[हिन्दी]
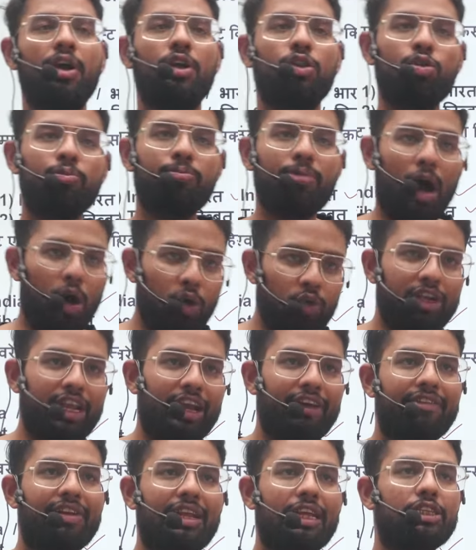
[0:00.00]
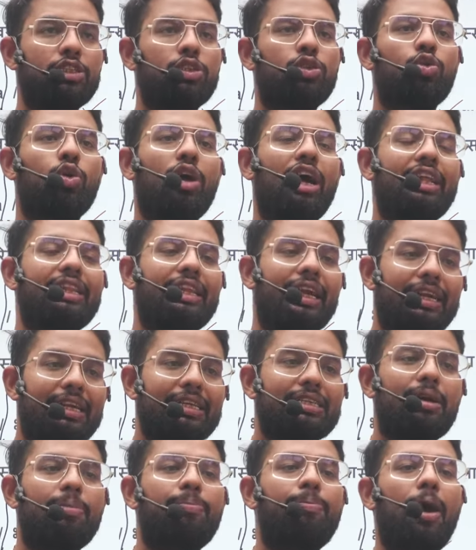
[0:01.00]
तो माउंट एवरेस्ट जो है दैट
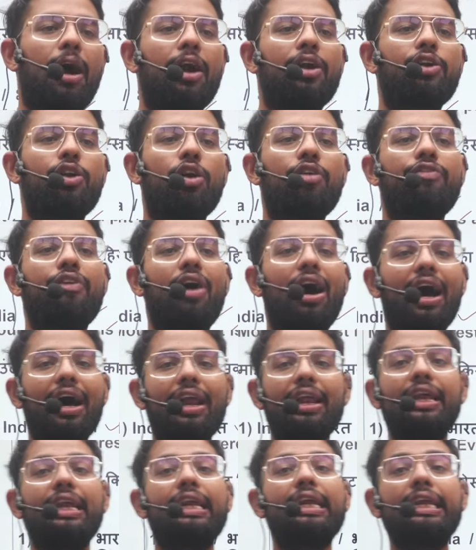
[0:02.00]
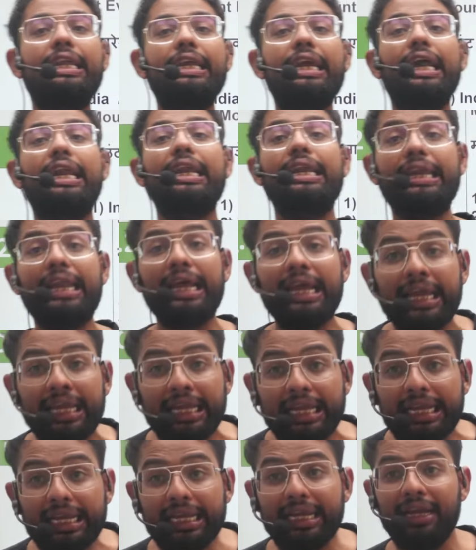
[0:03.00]
इज अ पार्ट ऑफ आर इंडिया
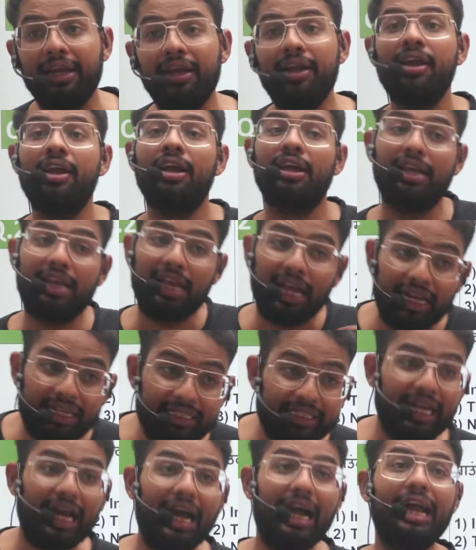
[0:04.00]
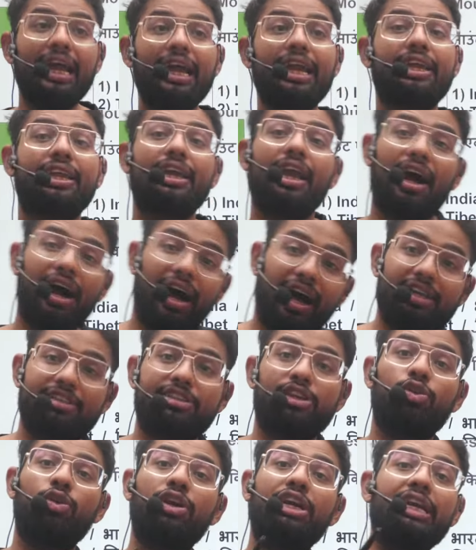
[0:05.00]
नहीं लगता है कि हाँ
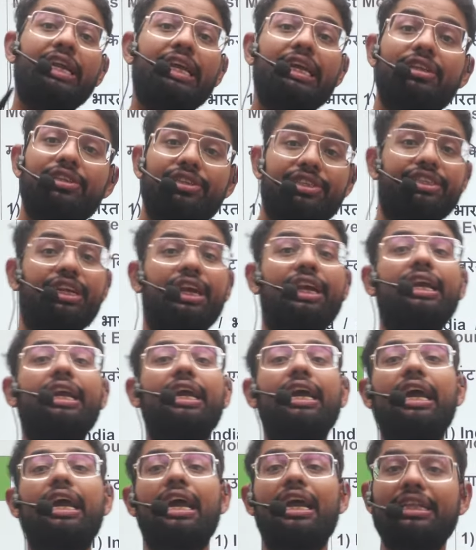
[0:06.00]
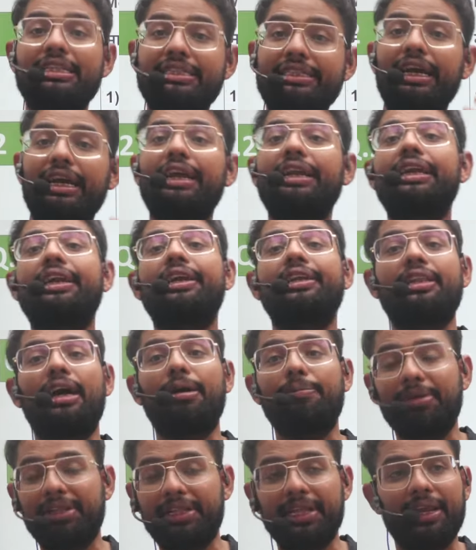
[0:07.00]
चलो इंडियंस चढ़े हैं एनसीआरटी e
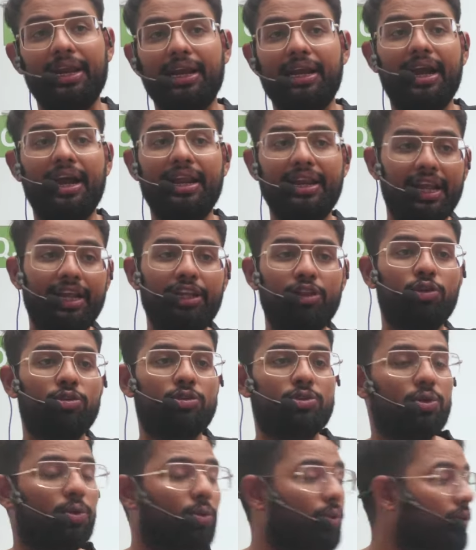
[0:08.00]
किताब में दे रखा है नहीं दोस्तों